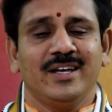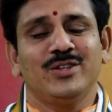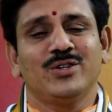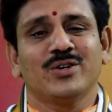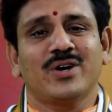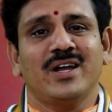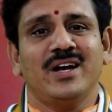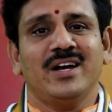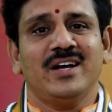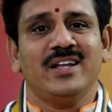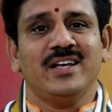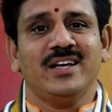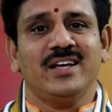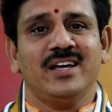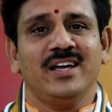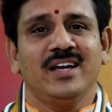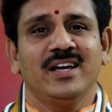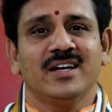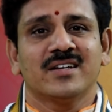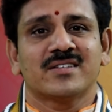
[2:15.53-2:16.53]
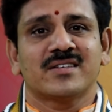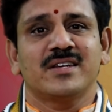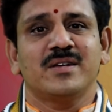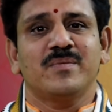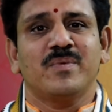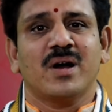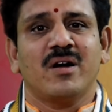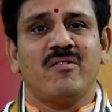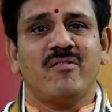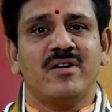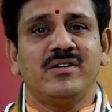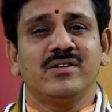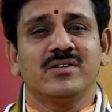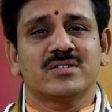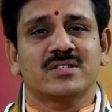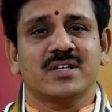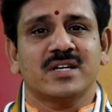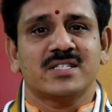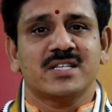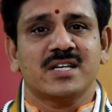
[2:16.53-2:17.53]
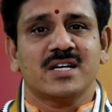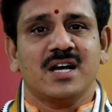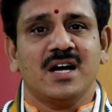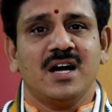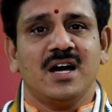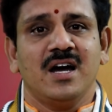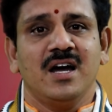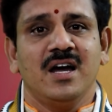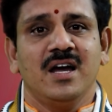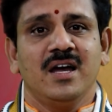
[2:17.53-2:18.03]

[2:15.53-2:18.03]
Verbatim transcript: ఎందుకనంటే శని భగవానుడు సహజంగా